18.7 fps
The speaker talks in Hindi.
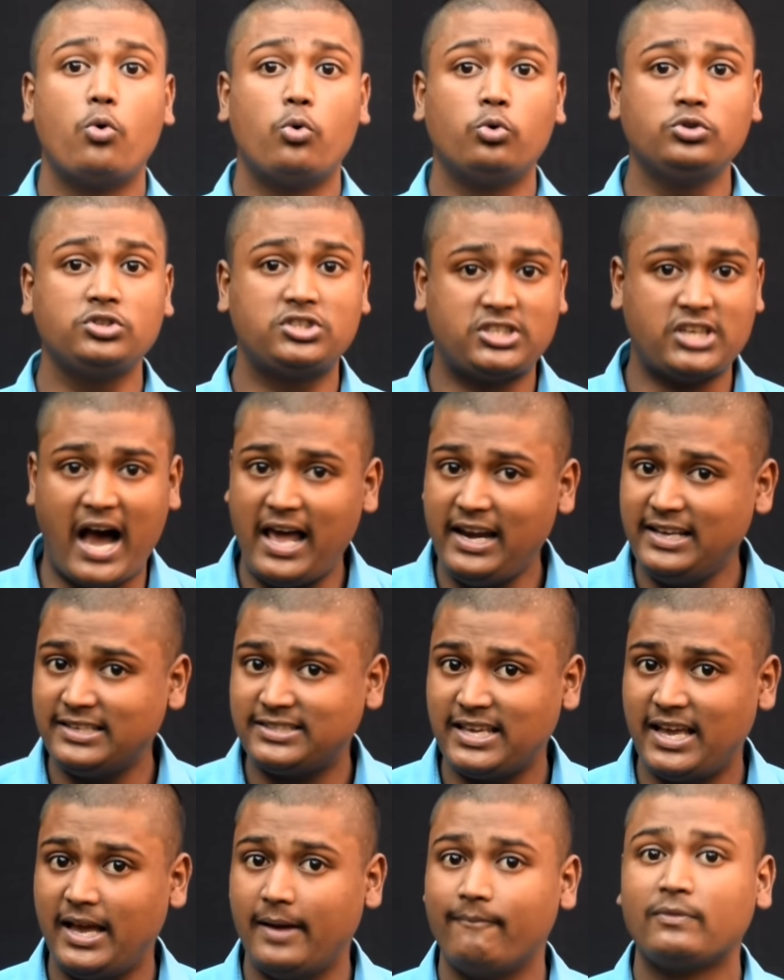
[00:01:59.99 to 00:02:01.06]
उनचालीस
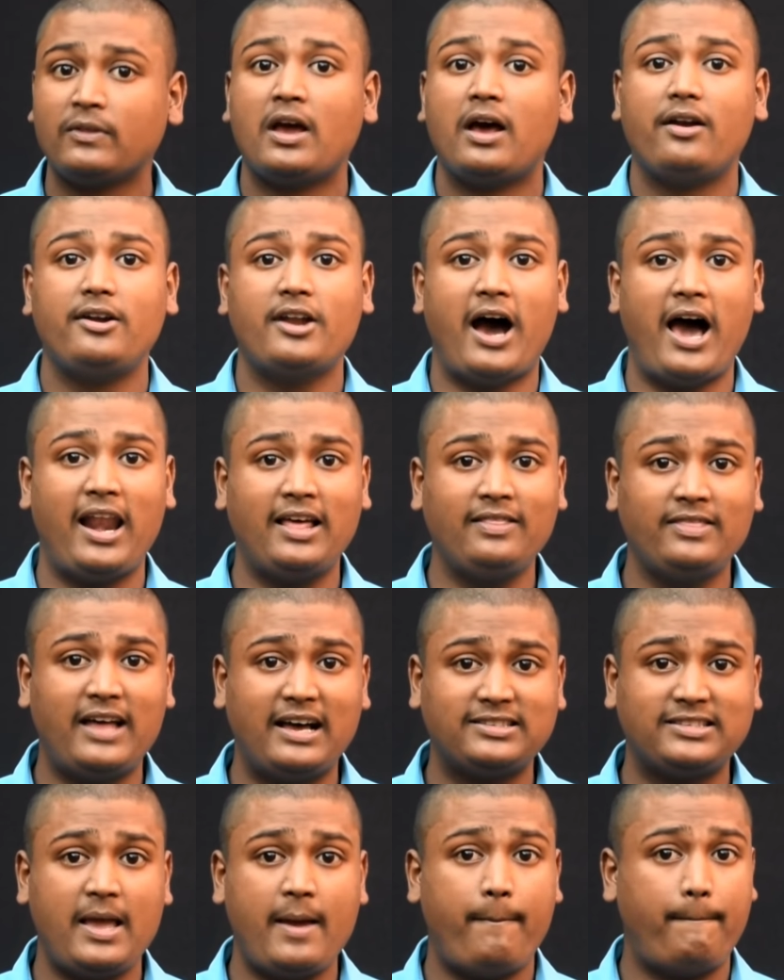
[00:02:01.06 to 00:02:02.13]
हैं नालंदा
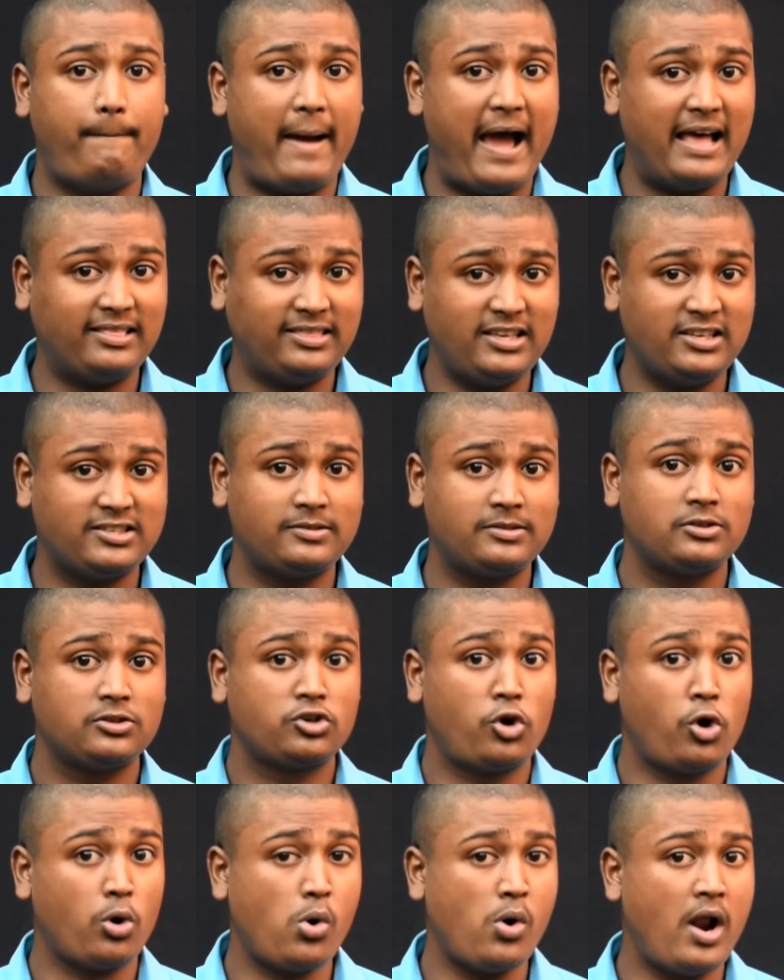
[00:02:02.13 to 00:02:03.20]
से 35
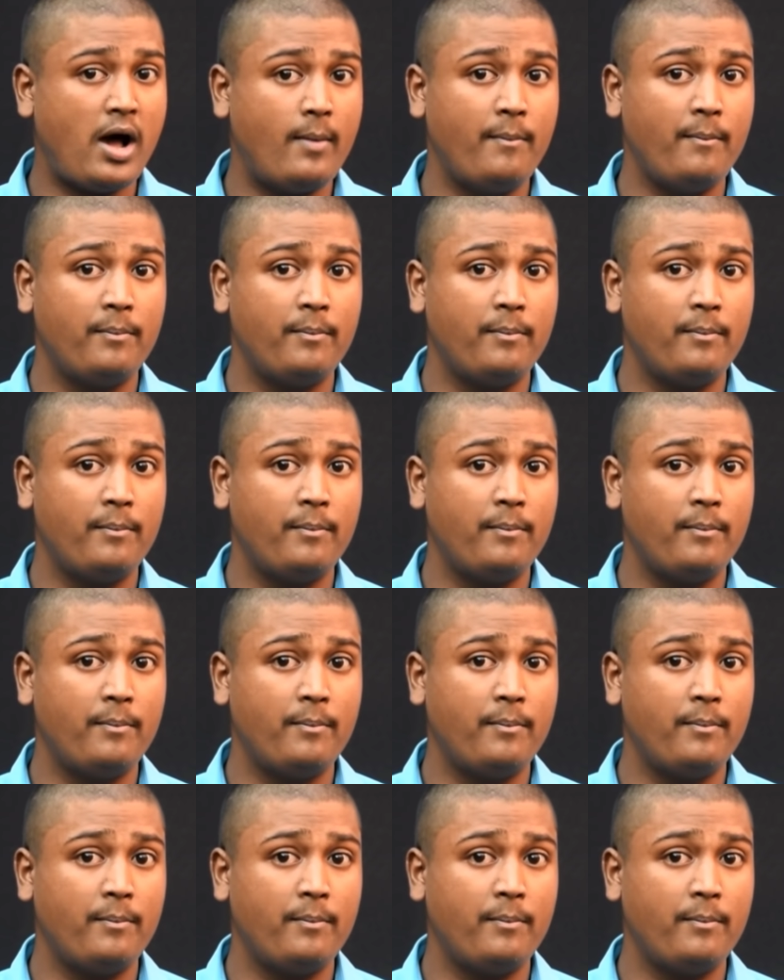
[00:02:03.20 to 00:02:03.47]
कोरोना